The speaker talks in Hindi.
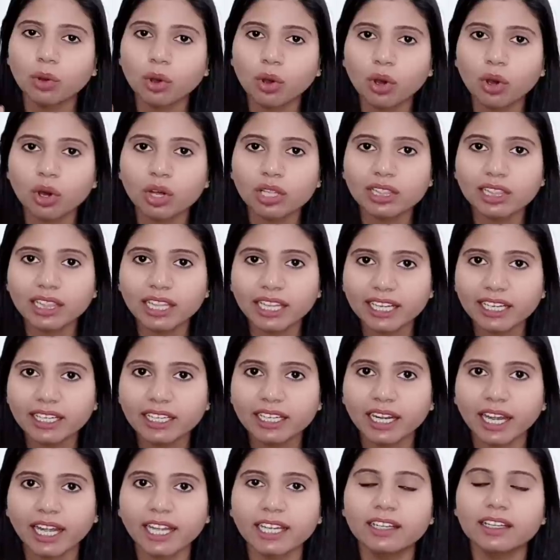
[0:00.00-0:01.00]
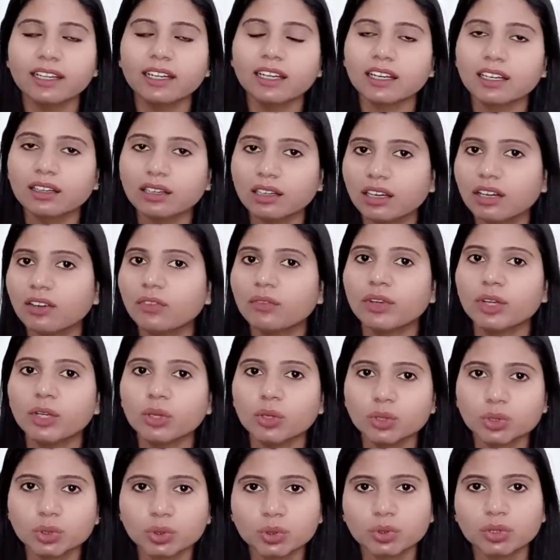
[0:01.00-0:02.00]
बहुत लेट नाइट तक
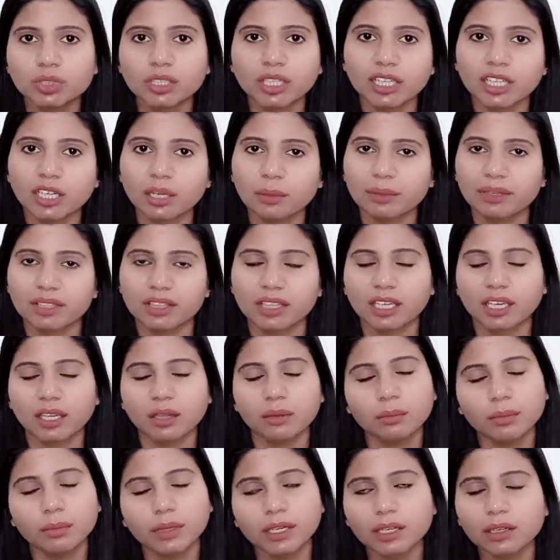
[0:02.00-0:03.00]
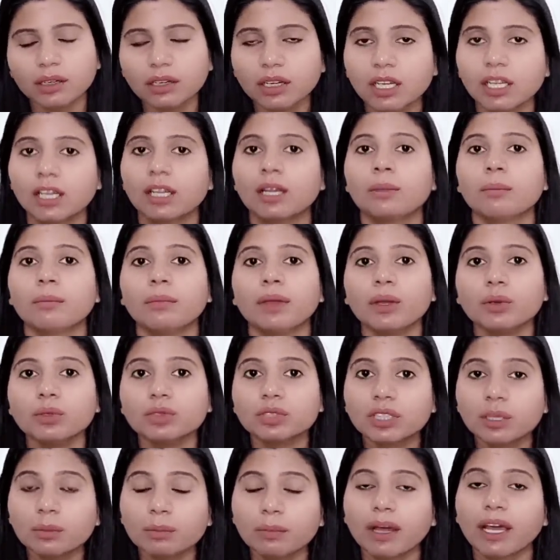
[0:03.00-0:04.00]
वीडियो शूट करना पड़ता है बट मैं
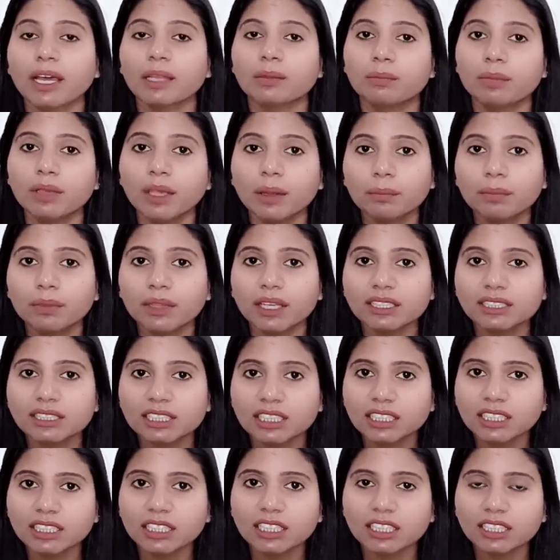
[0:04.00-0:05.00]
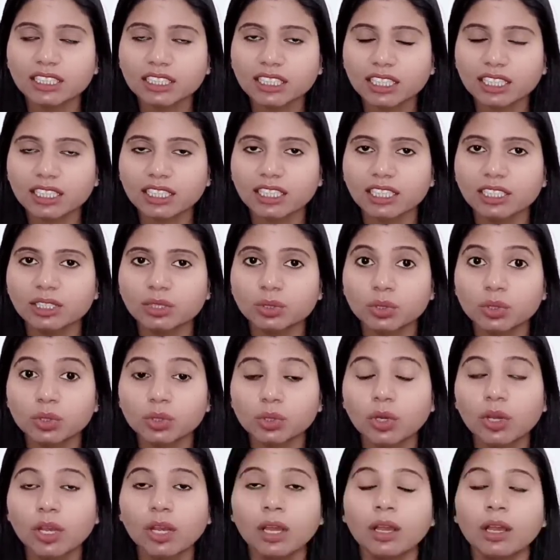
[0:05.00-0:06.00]
उसके बाद भी अपना स्किन केयर करके ही सोती
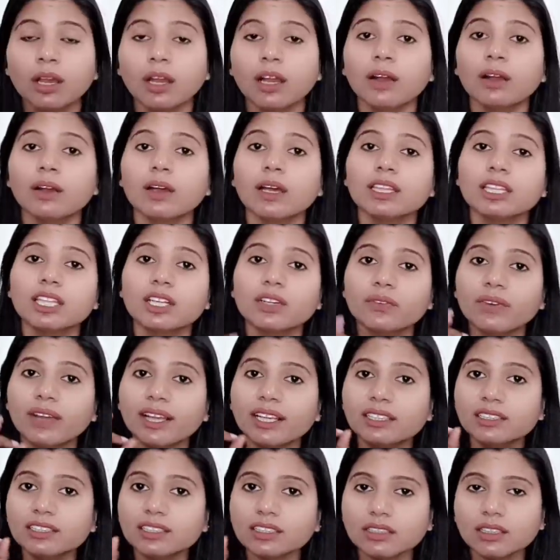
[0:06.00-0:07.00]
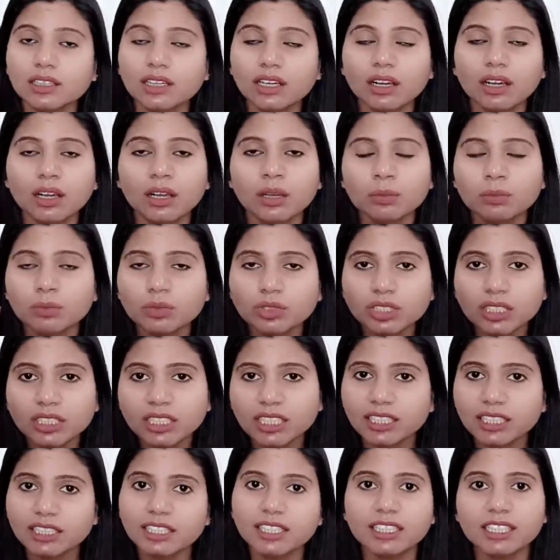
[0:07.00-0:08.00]
हूँ अदरवाइज मुझे
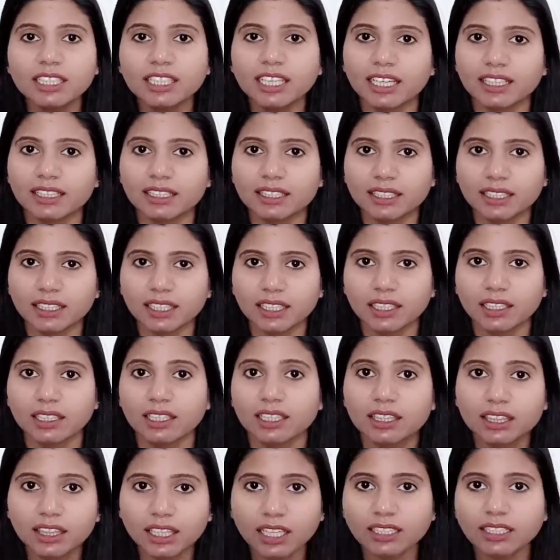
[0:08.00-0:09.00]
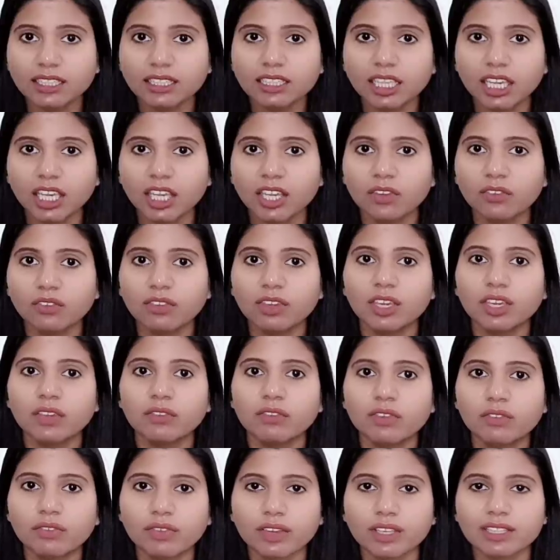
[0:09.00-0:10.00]
नींद ही नहीं आती है इतना ज़्यादा हीवी
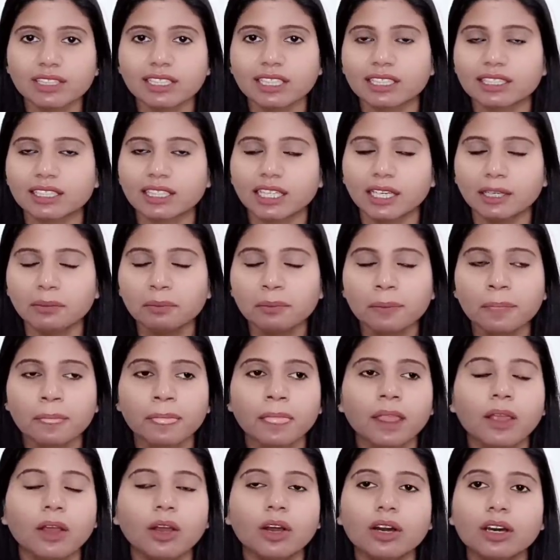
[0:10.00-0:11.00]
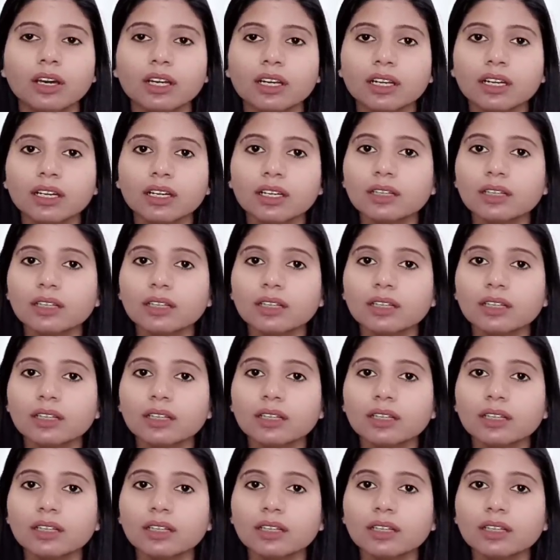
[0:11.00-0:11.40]
हीवी फेस लगता है और